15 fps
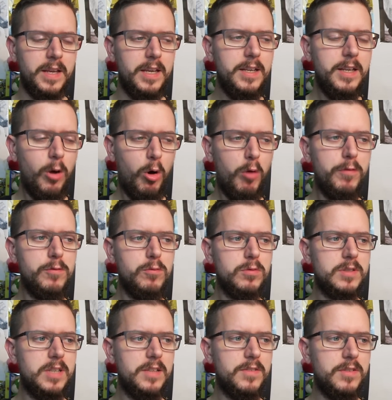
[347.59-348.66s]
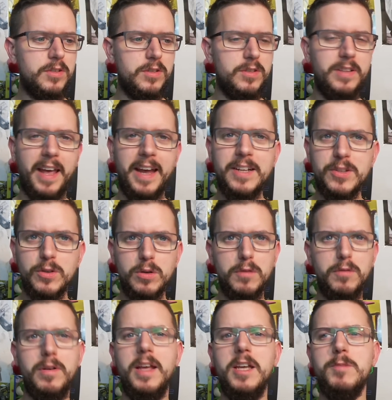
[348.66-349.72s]
in der Hoffnung, dass ich direkt so
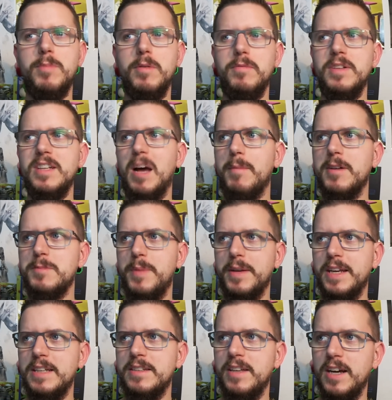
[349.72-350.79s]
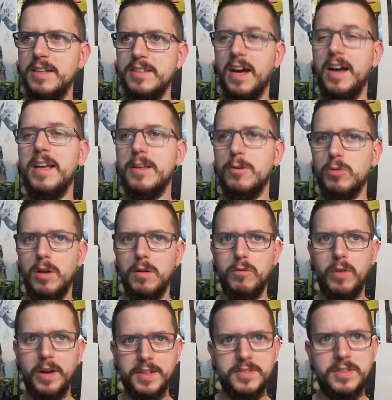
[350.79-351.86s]
geflasht bin wie damals bei GTA 3
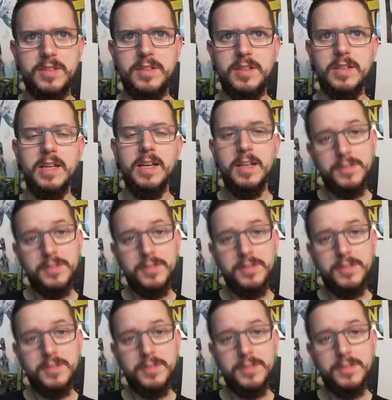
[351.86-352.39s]
oder Vice City.